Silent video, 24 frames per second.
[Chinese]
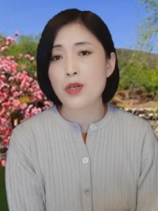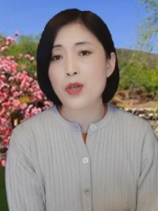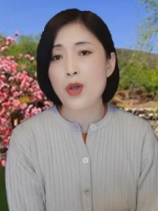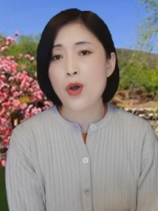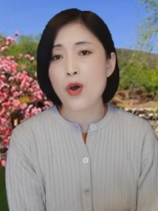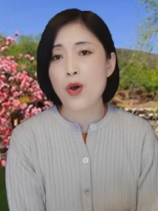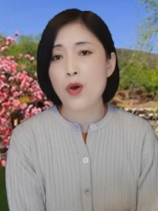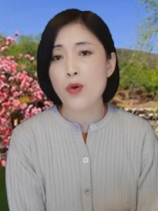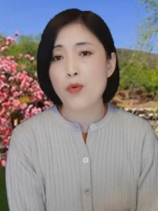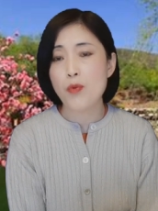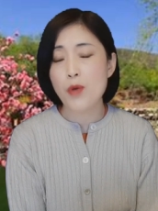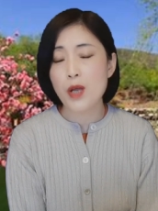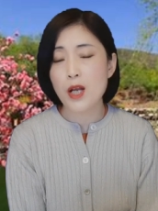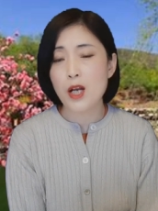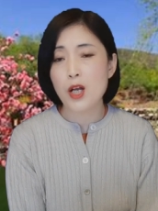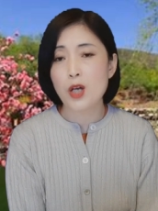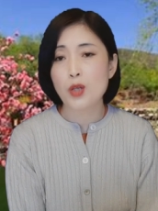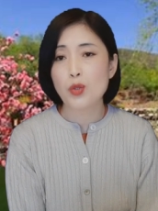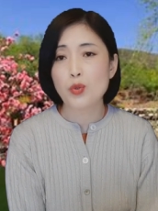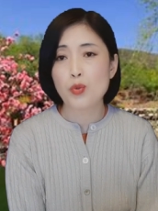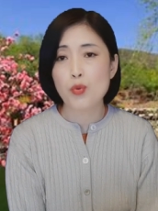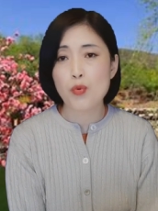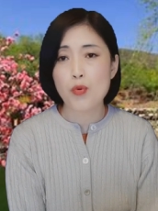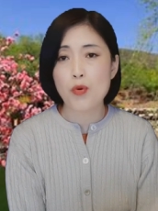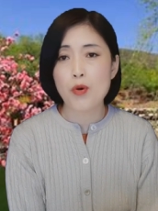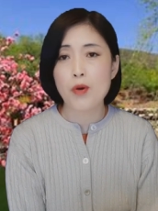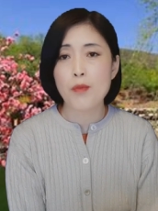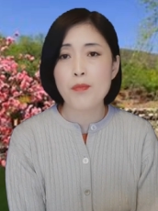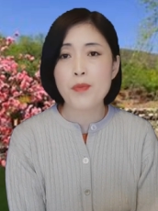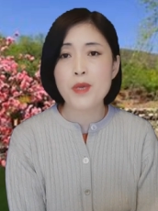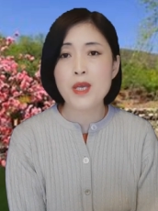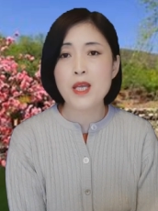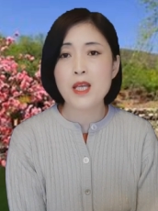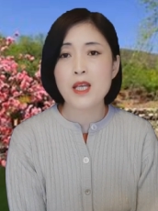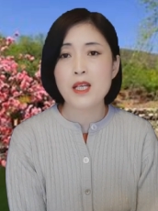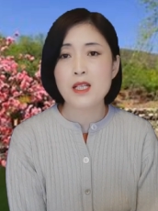友为了躲
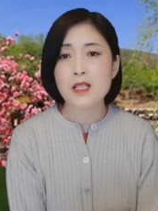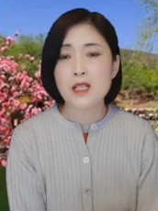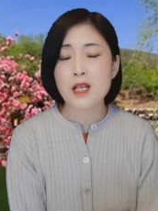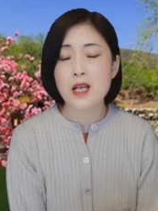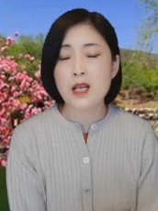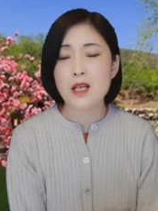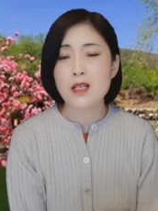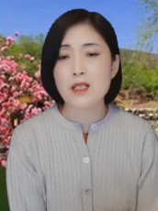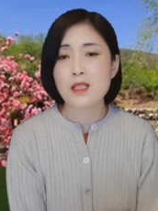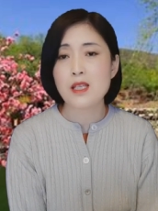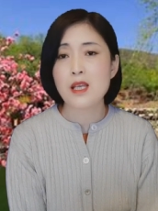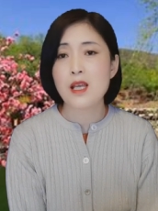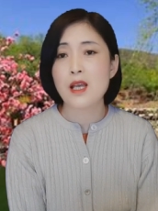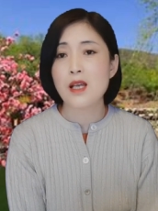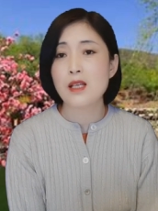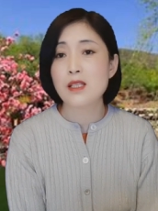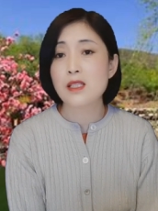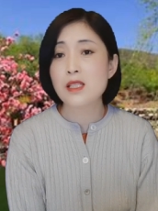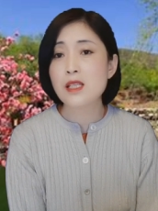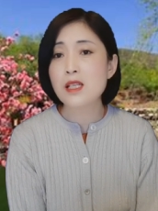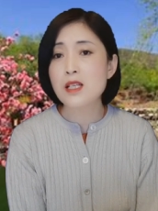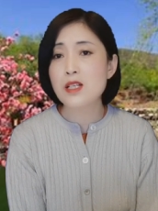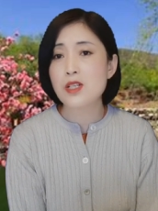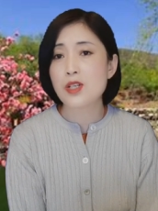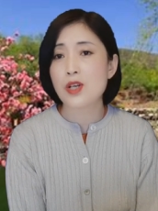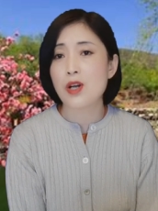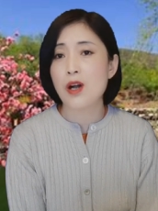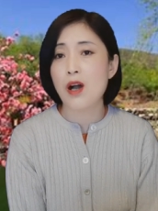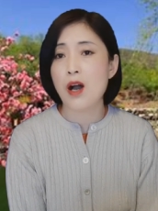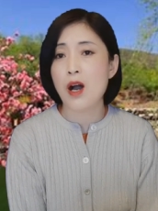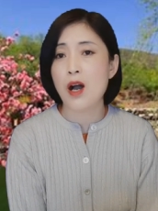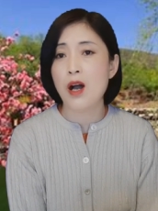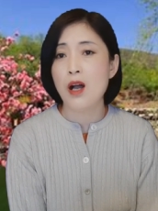避这些记者，